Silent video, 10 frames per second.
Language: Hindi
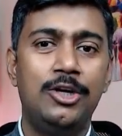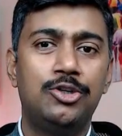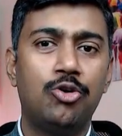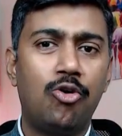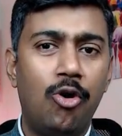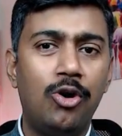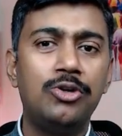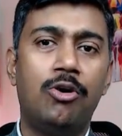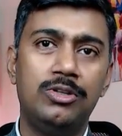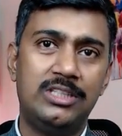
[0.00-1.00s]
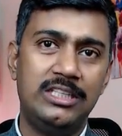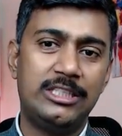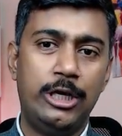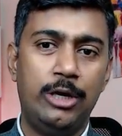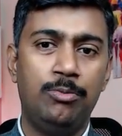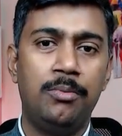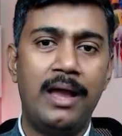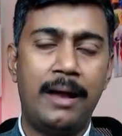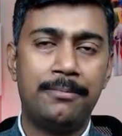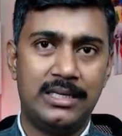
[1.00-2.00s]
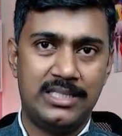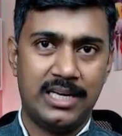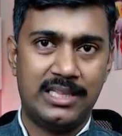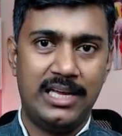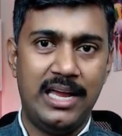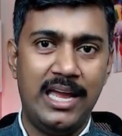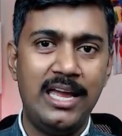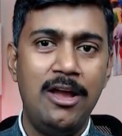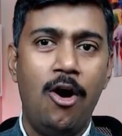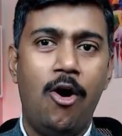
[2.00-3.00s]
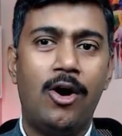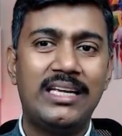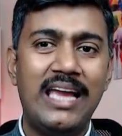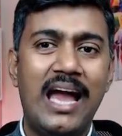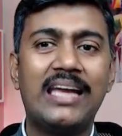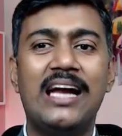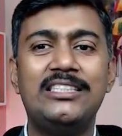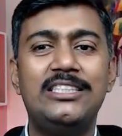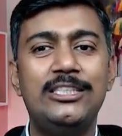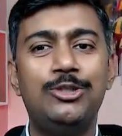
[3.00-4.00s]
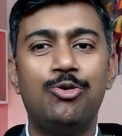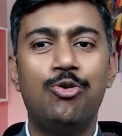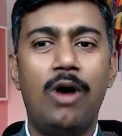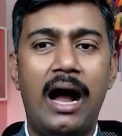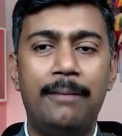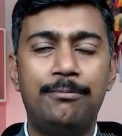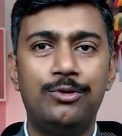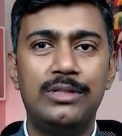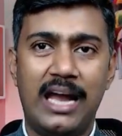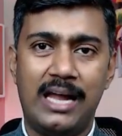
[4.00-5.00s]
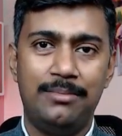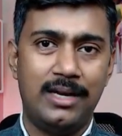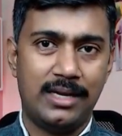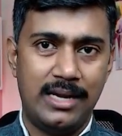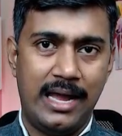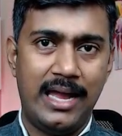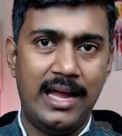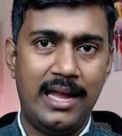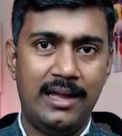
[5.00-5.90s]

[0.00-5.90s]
तो कौन कौन सी स्कीमों में आप कर सकते हैं और क्या क्या चीजों को आपको ध्यान में रखना है